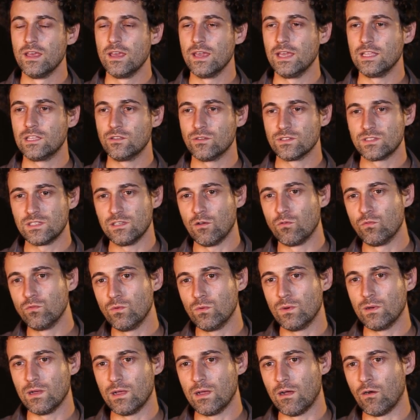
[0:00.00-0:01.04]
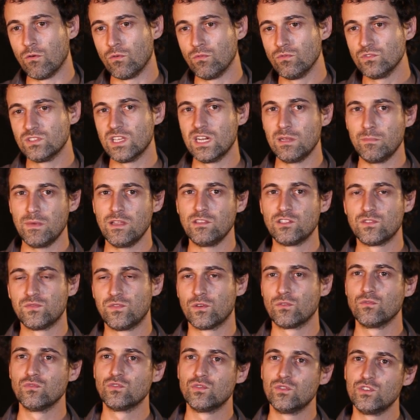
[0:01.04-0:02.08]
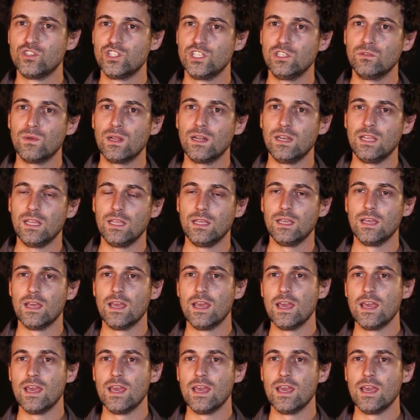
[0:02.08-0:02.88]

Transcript: Então, assim, algum, alguns elementos foram surgindo ali.